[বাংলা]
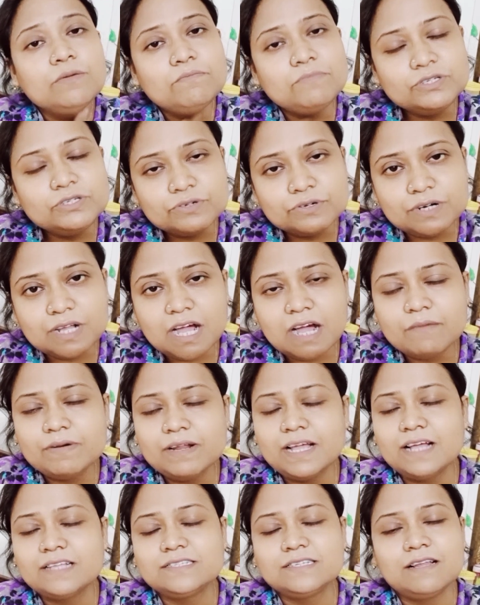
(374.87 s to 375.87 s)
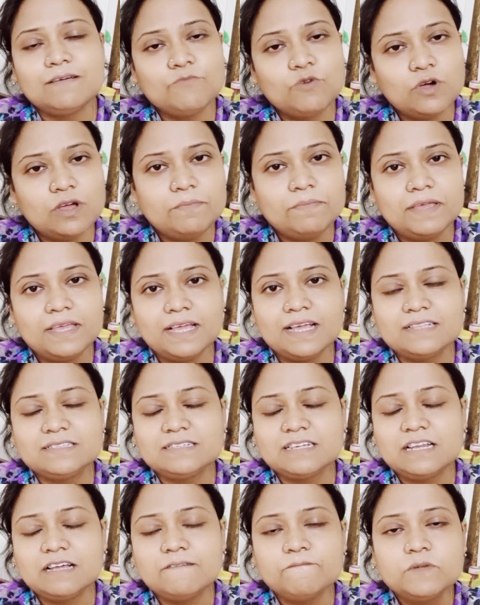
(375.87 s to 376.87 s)
ভীষণ ঘাবড়ে গেছিলাম ভয় পেয়ে
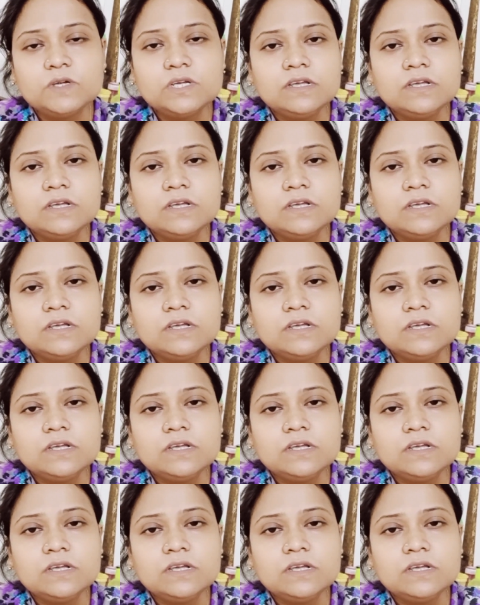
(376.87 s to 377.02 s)
গেছিলাম